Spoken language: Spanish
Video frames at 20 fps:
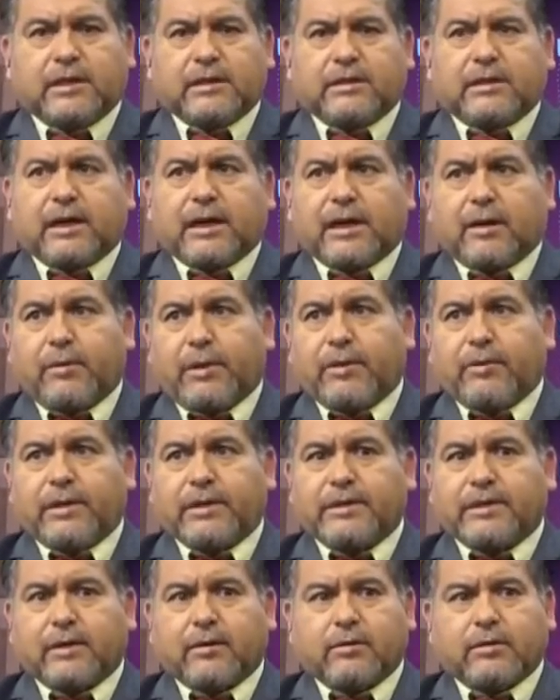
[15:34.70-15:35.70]
de
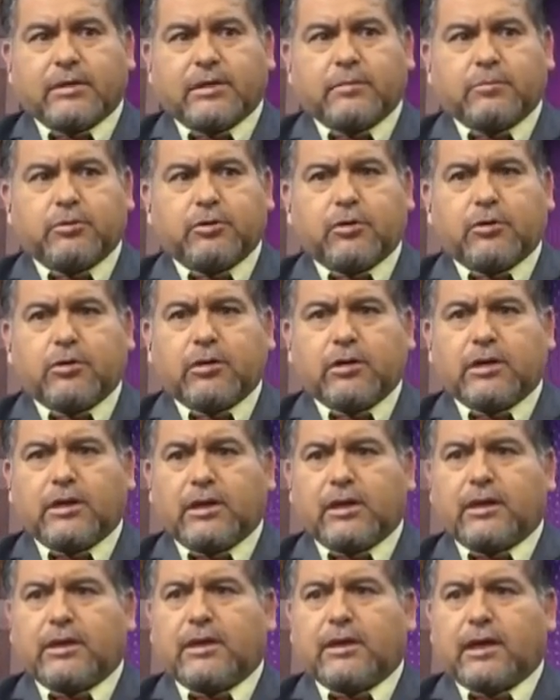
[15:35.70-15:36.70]
Talcahuano hacia
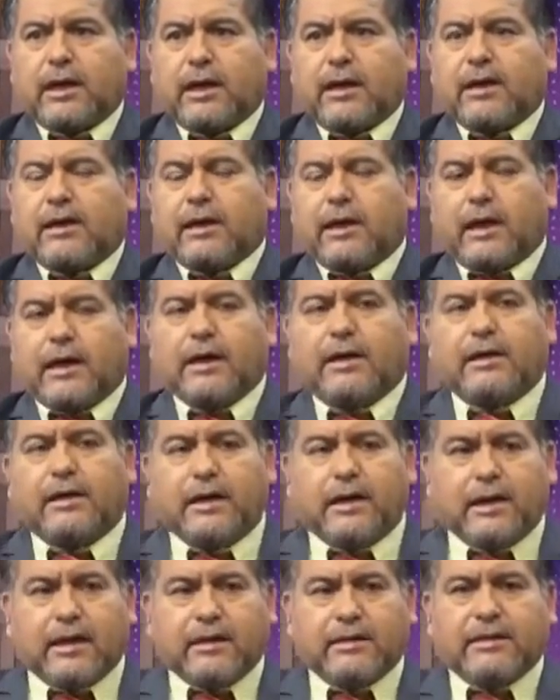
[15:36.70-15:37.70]
Concepción, y
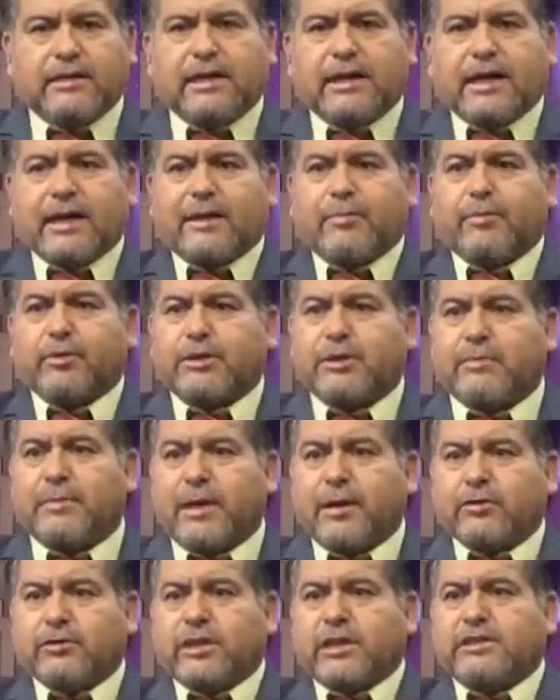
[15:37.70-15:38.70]
al, llegar,
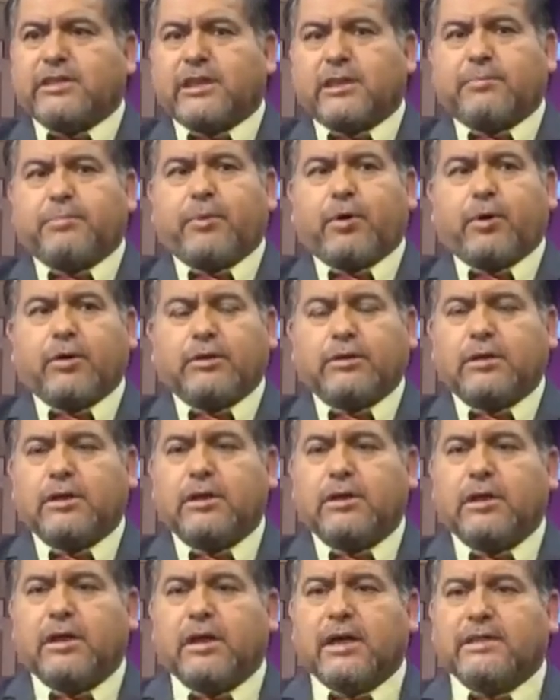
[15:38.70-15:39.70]
aproximarnos al
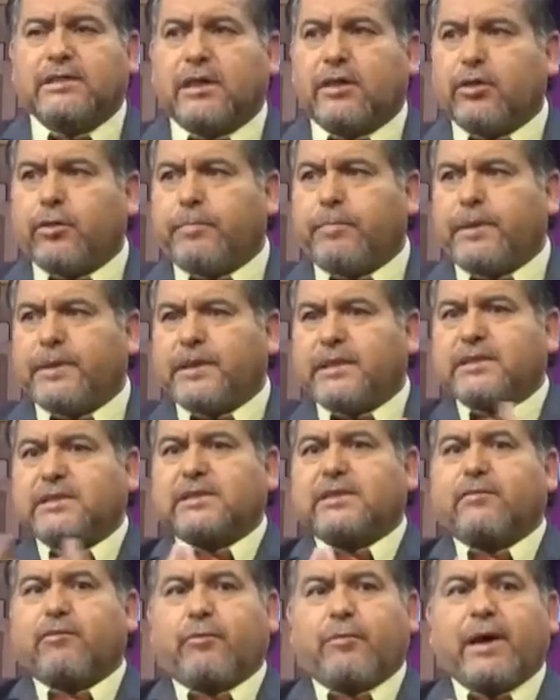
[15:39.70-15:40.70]
checkpoint, esas dos
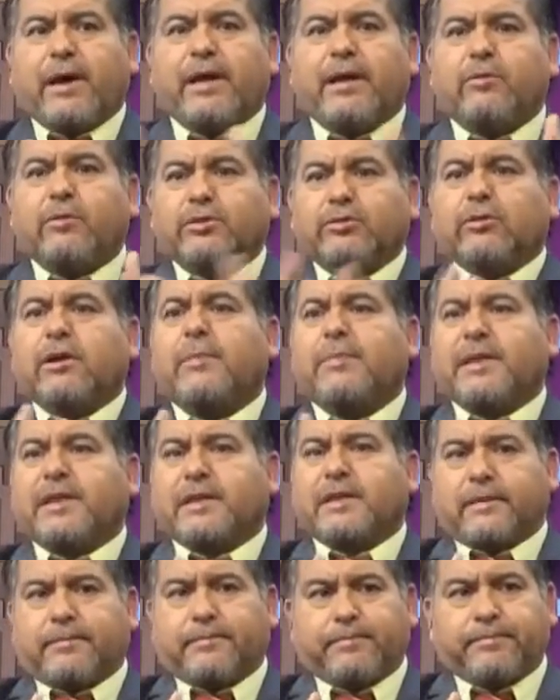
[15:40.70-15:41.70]
pistas se transformaban en una
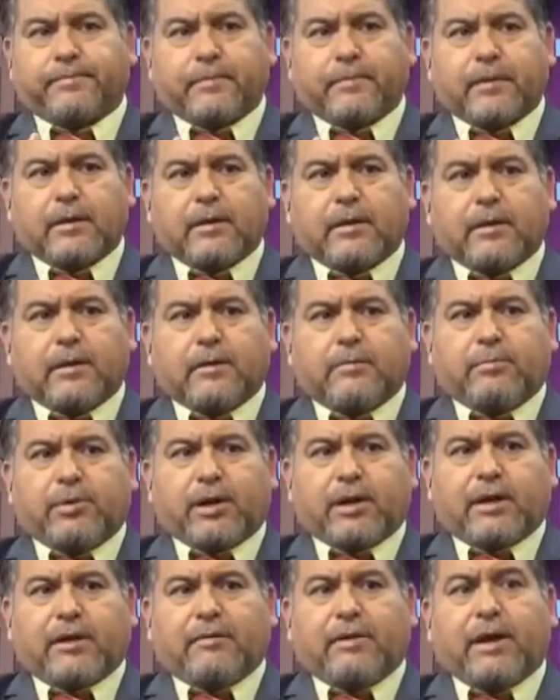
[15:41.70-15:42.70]
sola pista
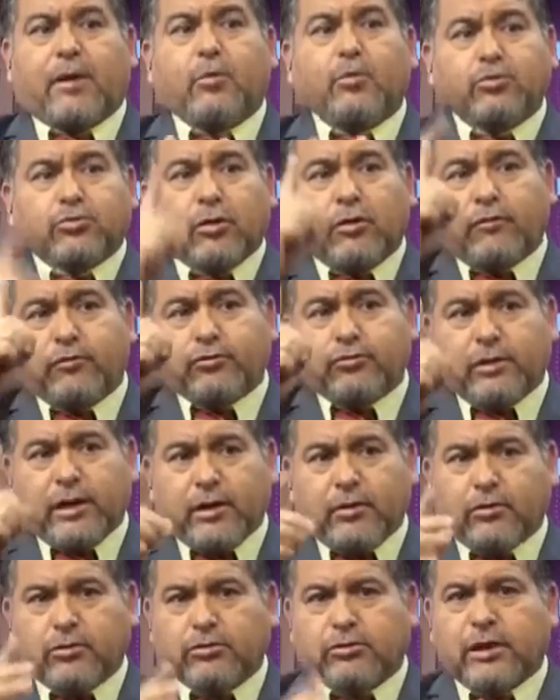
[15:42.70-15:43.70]
porque había un solo
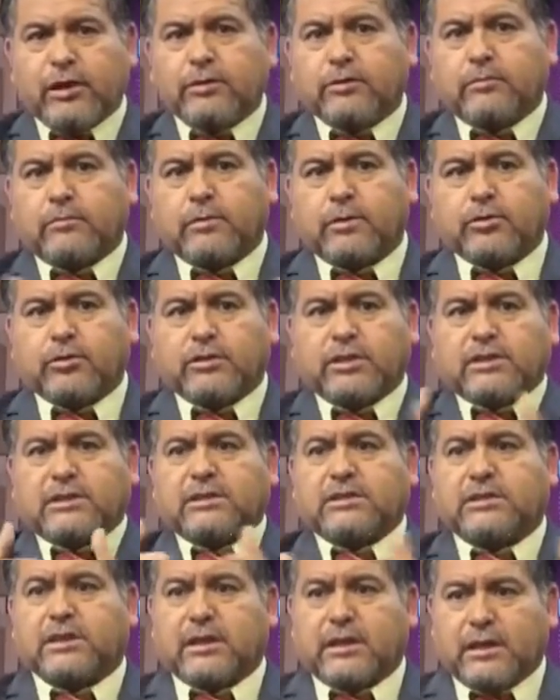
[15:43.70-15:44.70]
funcionario controlando.
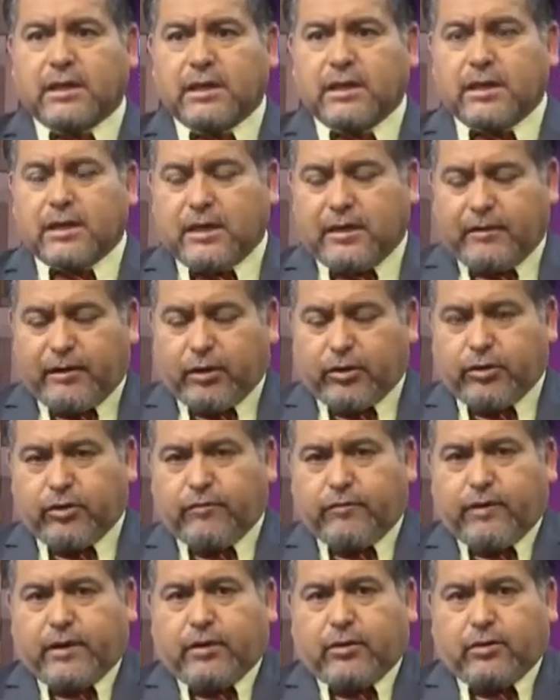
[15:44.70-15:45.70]
Entonces se iban
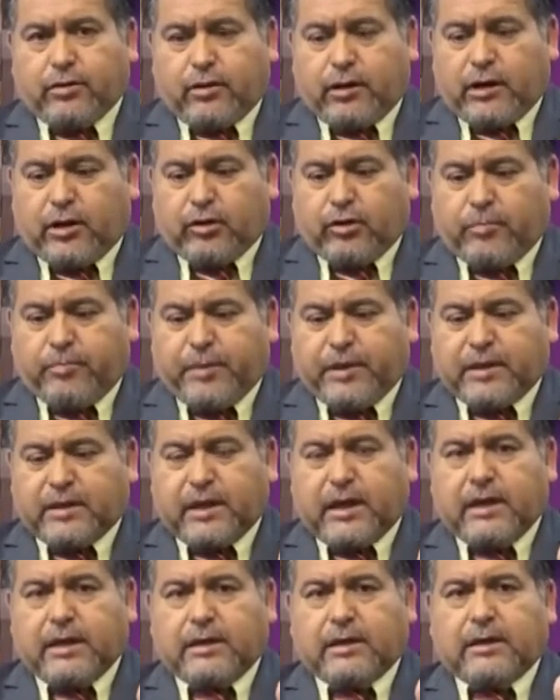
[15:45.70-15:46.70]
las dos
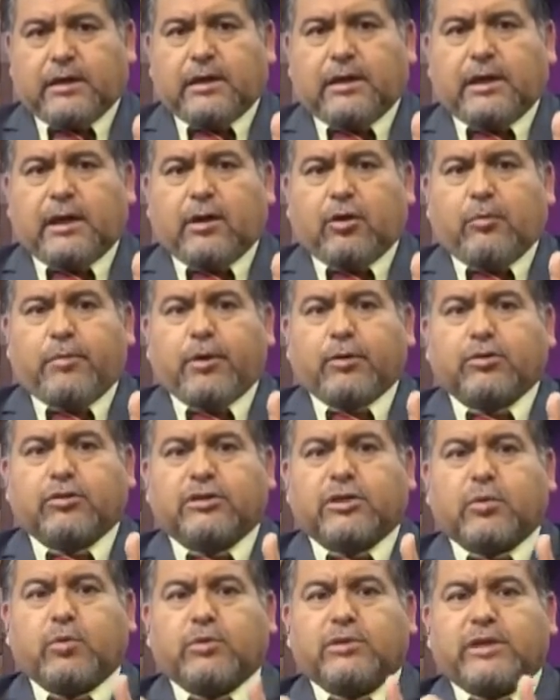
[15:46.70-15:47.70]
pistas y en algún
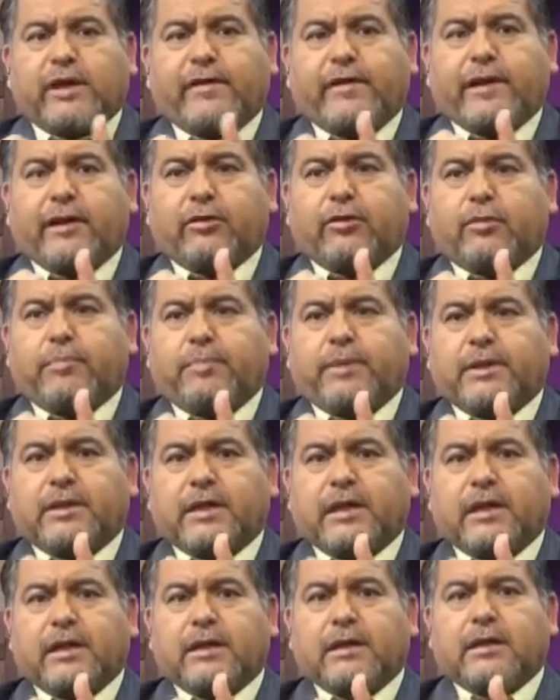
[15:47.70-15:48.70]
minuto se juntaban las dos
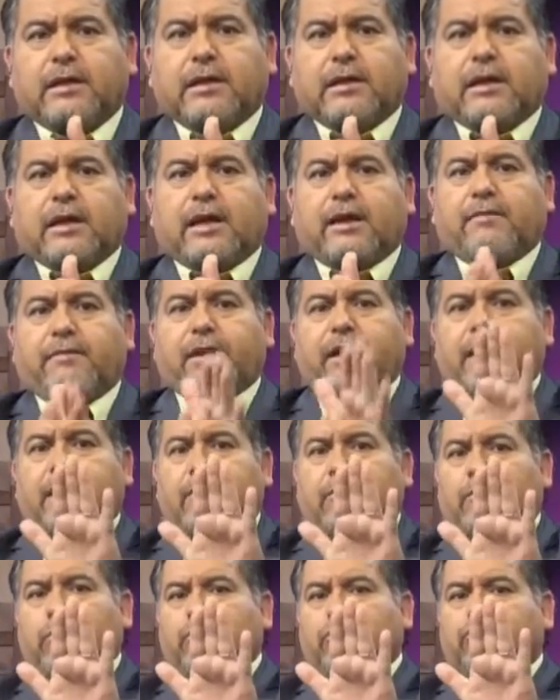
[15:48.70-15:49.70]
pistas y
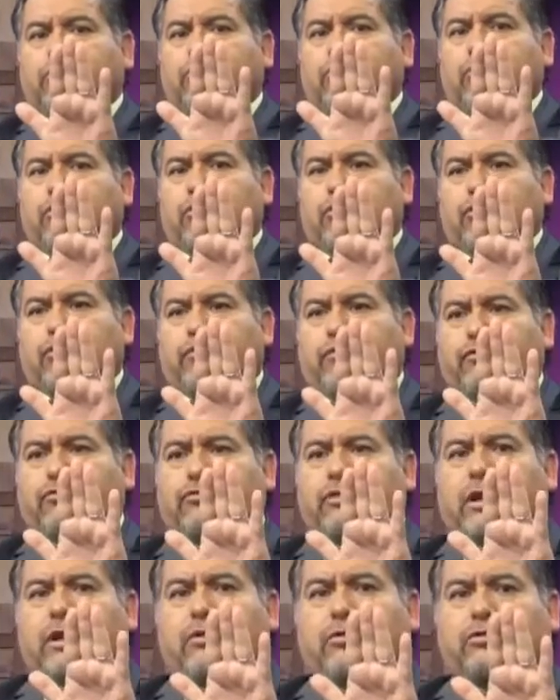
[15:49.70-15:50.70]
había un solo
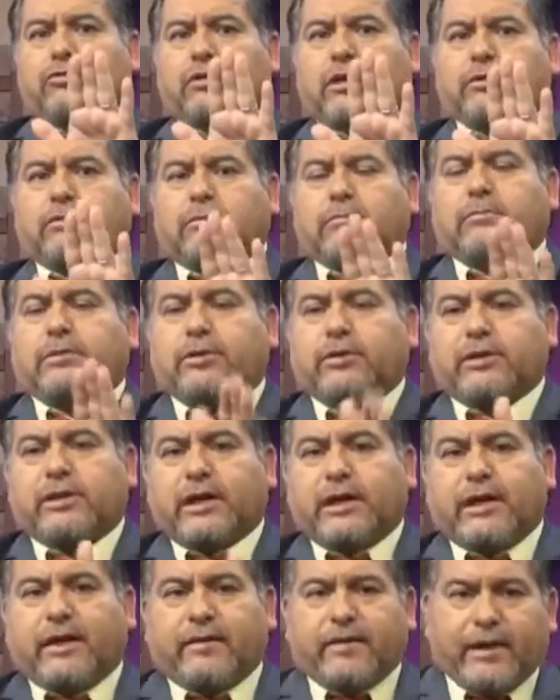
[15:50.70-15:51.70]
funcionario controlando,
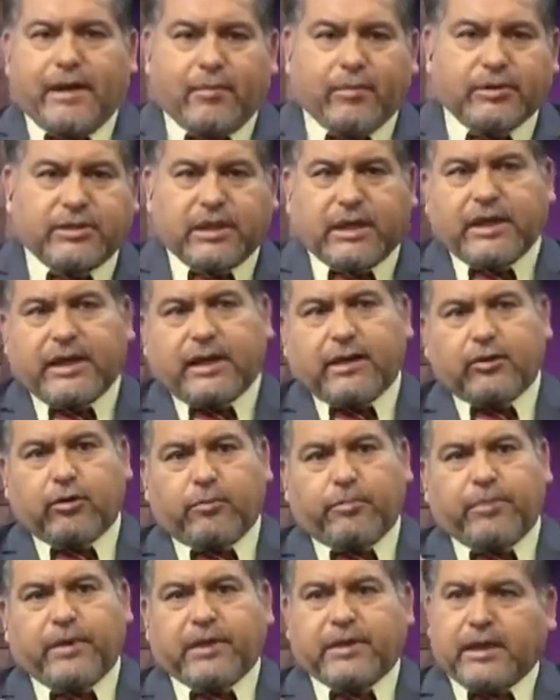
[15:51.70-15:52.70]
cuando en realidad deberíamos seguir
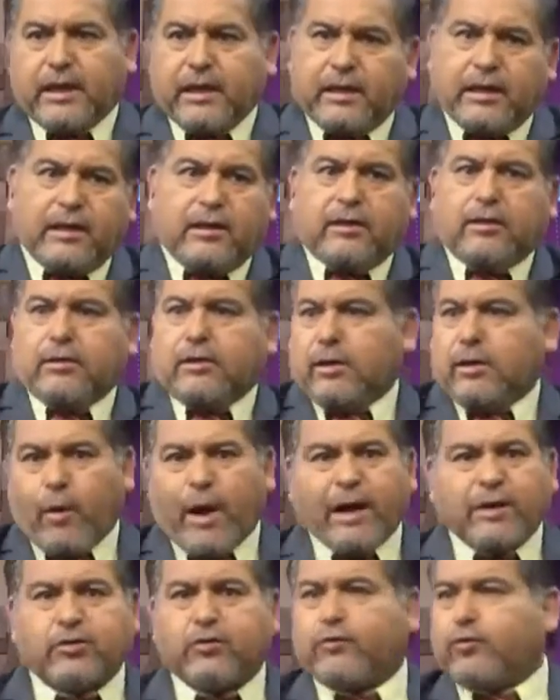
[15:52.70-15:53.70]
las dos pistas y,
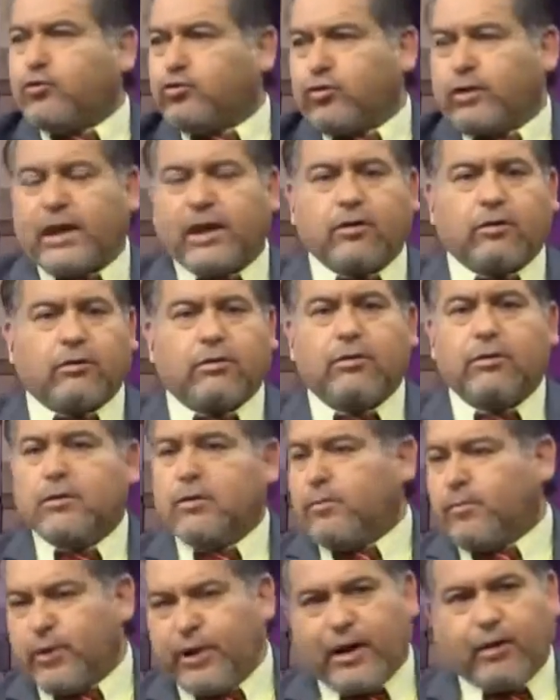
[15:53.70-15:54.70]
cuatro
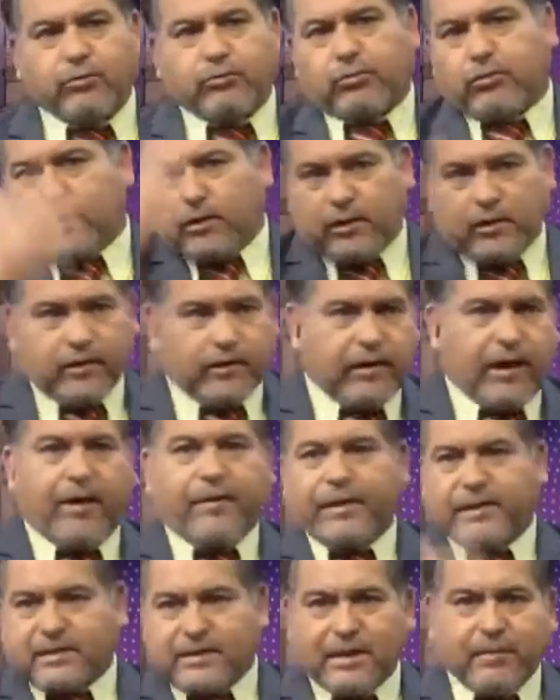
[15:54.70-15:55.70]
funcionarios por auto
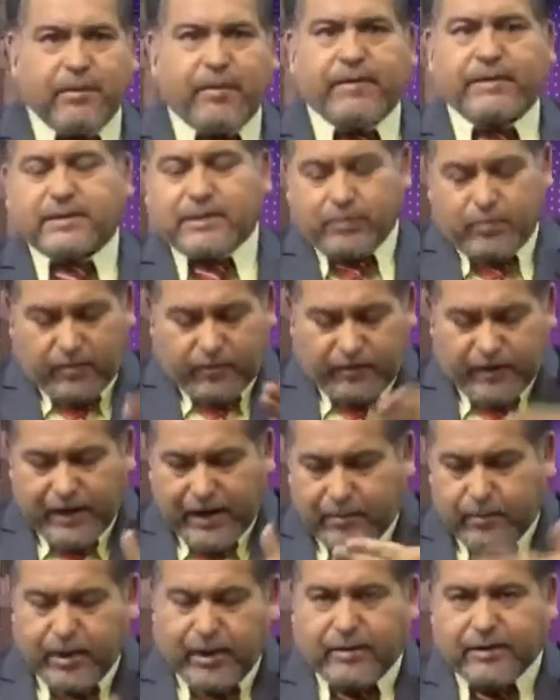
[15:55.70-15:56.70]
y, avancemos,
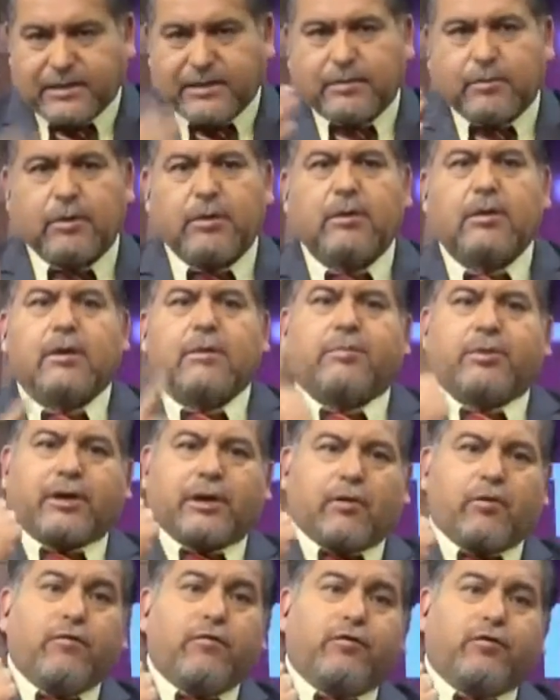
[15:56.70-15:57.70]
avancemos, veamos y avancemos,
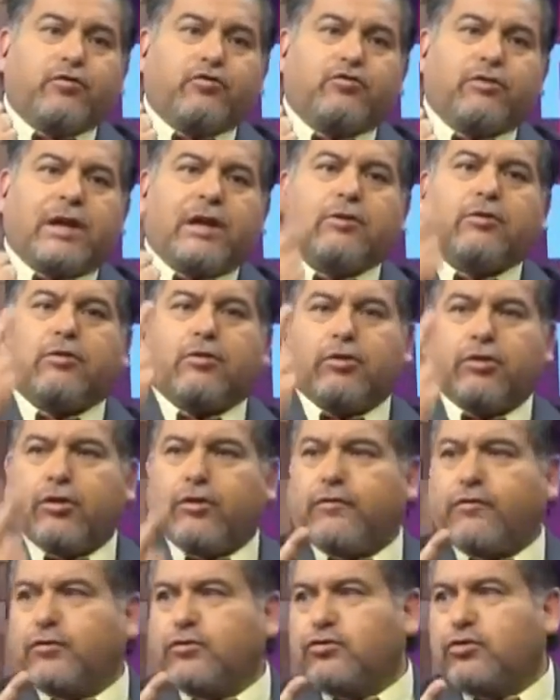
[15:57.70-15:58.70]
porque un funcionario
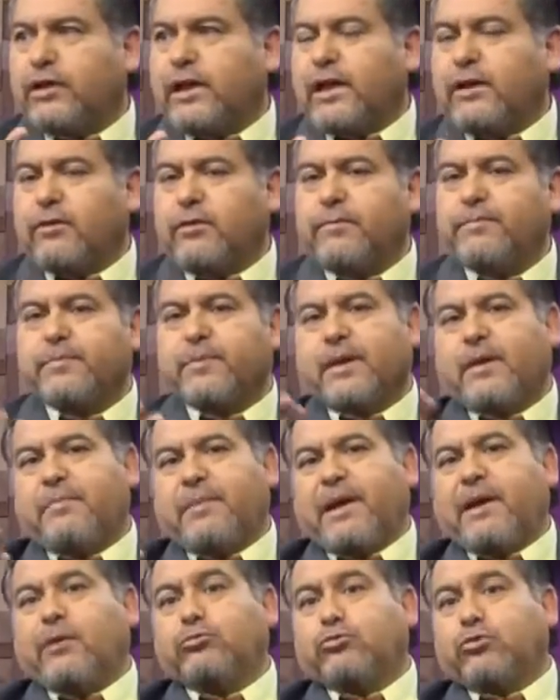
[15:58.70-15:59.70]
o dos funcionarios
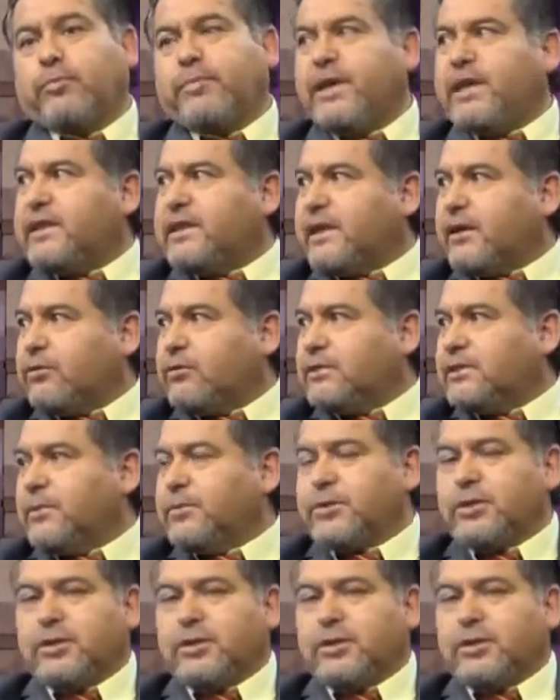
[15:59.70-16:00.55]
para la autopista